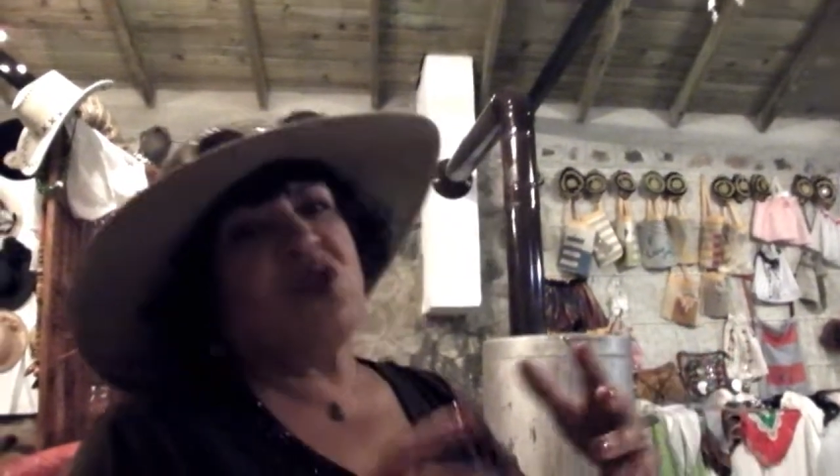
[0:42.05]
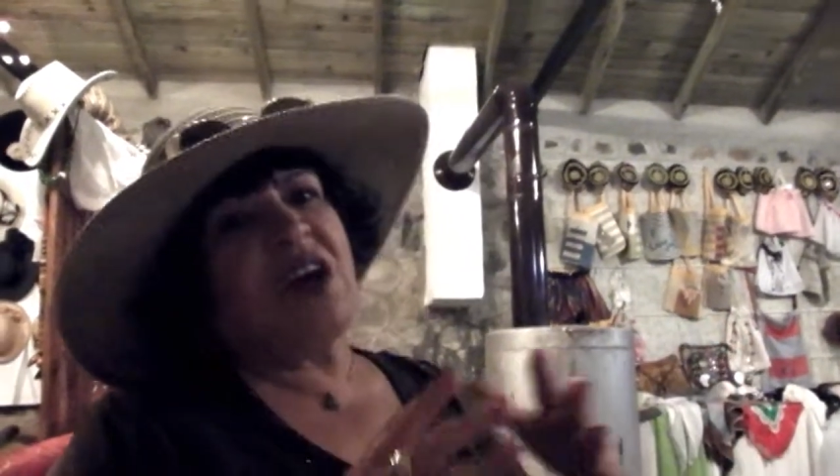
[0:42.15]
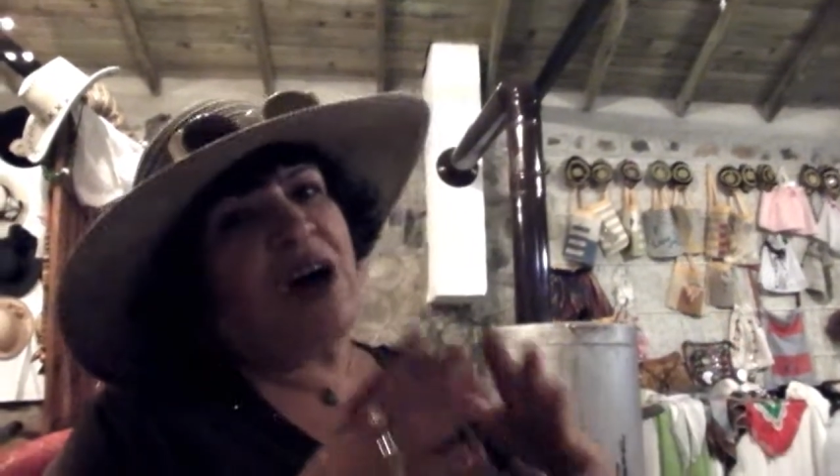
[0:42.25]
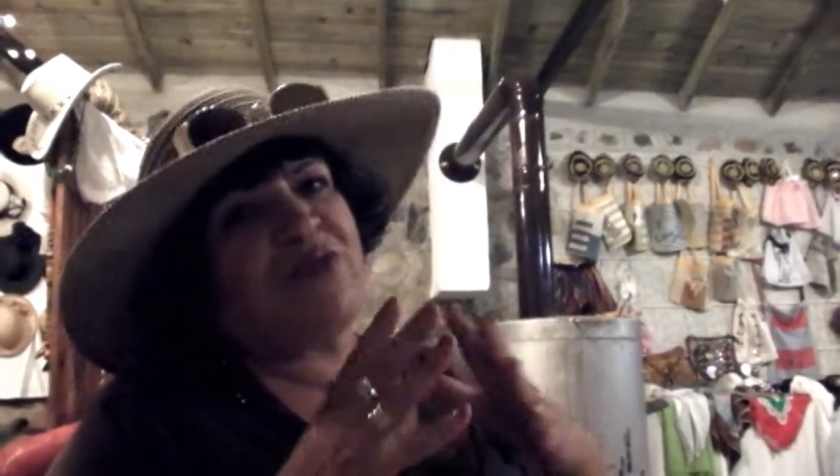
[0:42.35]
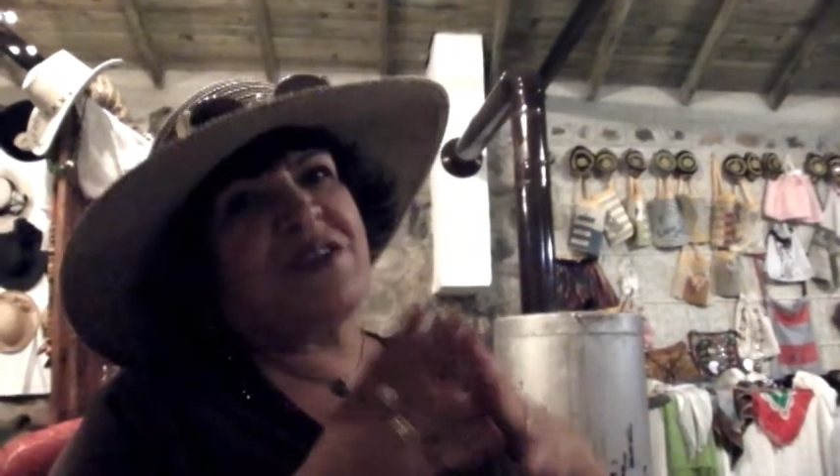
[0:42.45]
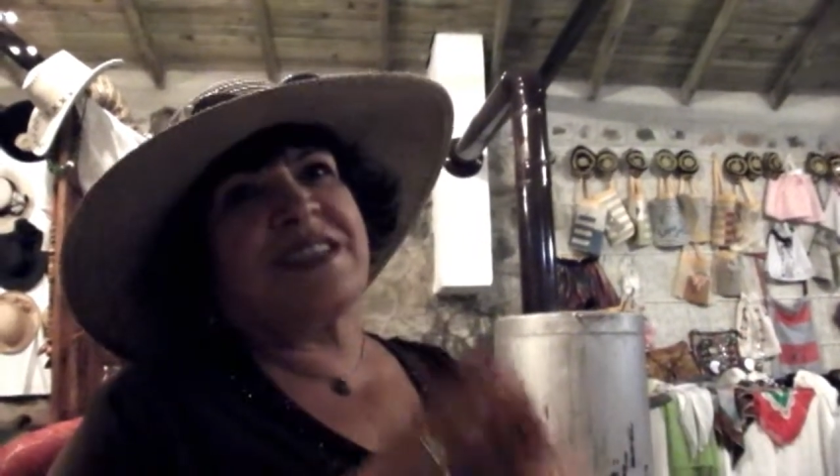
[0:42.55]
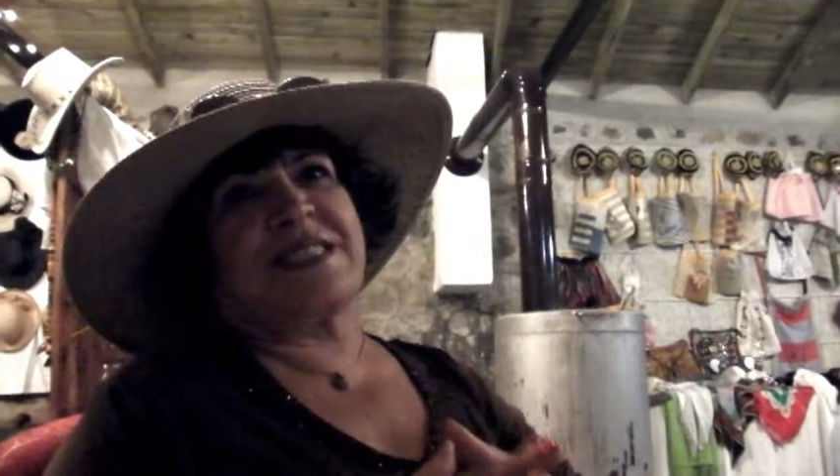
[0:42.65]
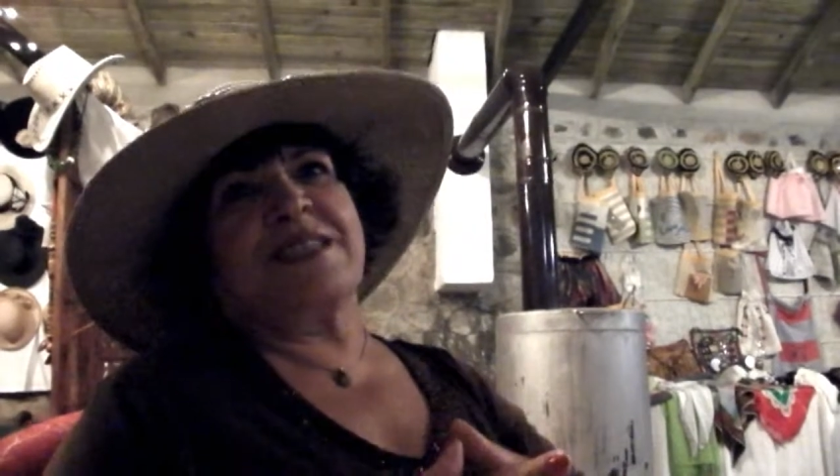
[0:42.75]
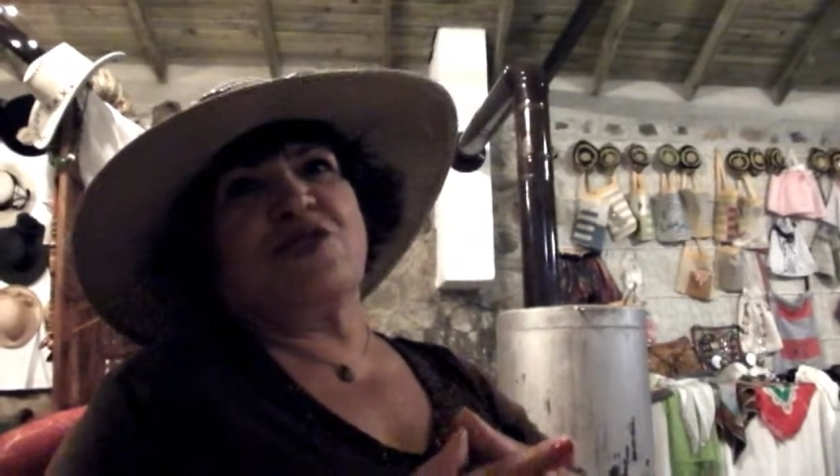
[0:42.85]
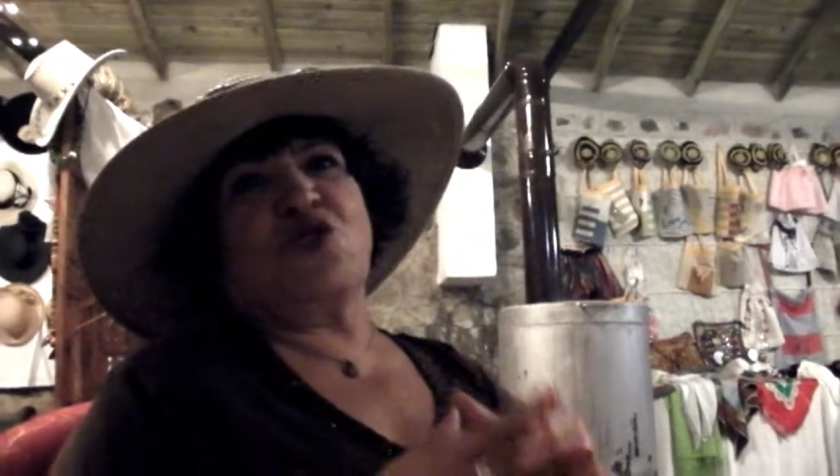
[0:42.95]
Önce affına
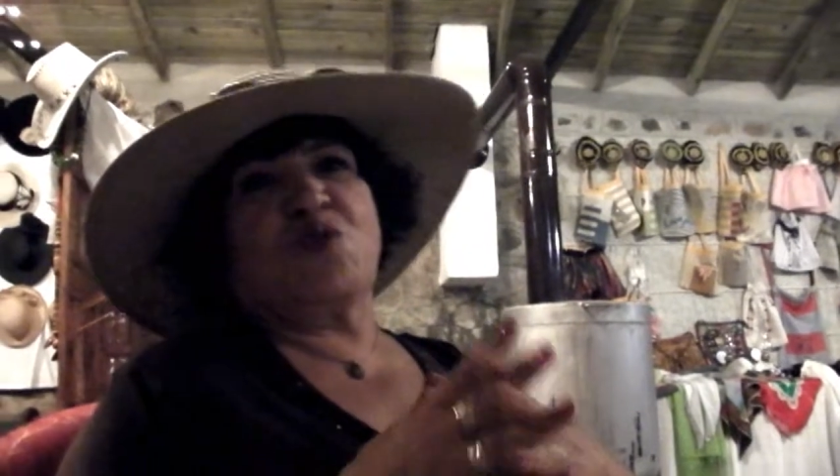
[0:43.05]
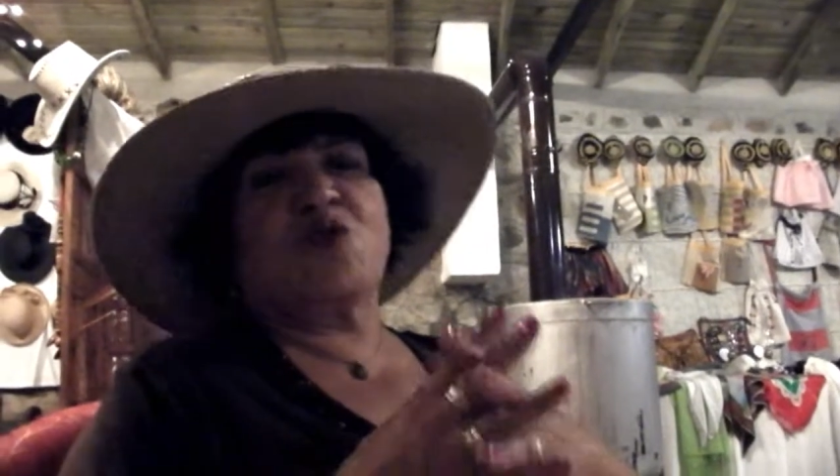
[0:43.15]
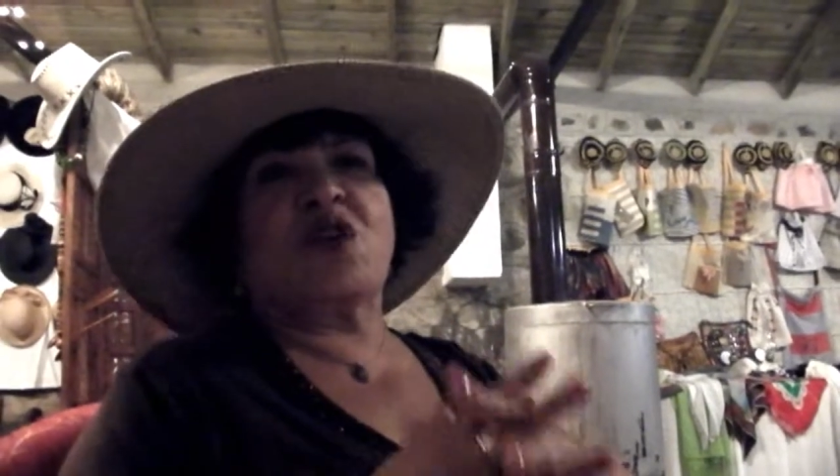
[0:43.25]
sığınıyorum